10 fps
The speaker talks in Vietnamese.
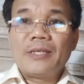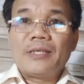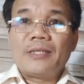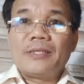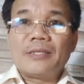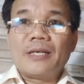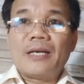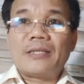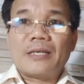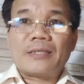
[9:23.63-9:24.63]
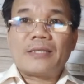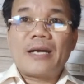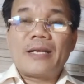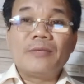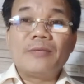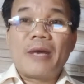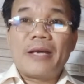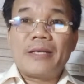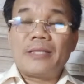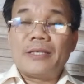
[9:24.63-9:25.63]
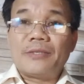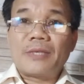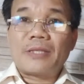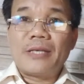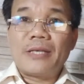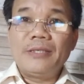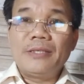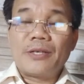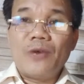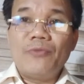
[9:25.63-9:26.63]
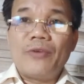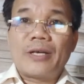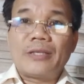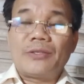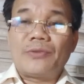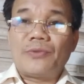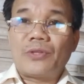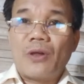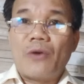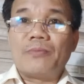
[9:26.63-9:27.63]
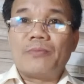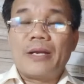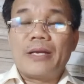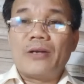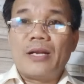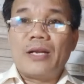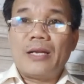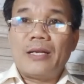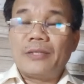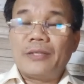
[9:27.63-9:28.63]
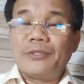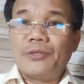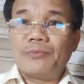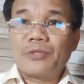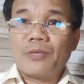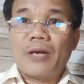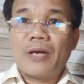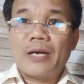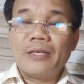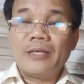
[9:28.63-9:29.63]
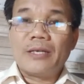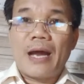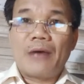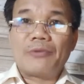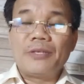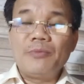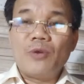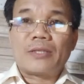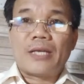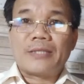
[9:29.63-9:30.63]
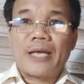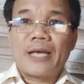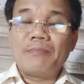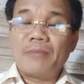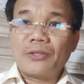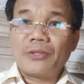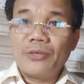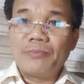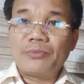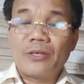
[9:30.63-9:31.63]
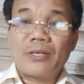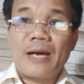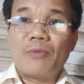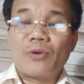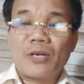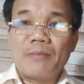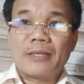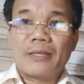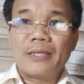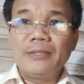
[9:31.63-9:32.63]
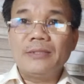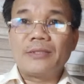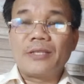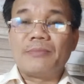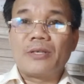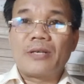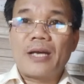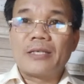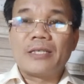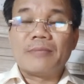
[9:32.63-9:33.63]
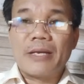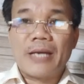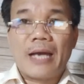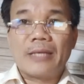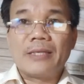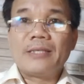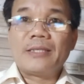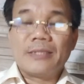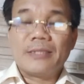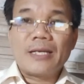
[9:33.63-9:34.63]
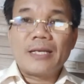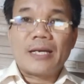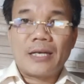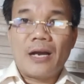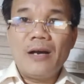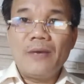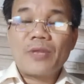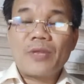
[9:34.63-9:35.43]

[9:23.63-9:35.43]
Nhưng à, thực ra đến hôm nay á, thì chúng ta thấy nói về cái tội mà để gọi là lợi dụng trục lợi để lừa đảo chiếm đoạt tài sản, mà tìm cho ra một cái bằng chứng, tìm cho ra người bị hại thì rất là khó.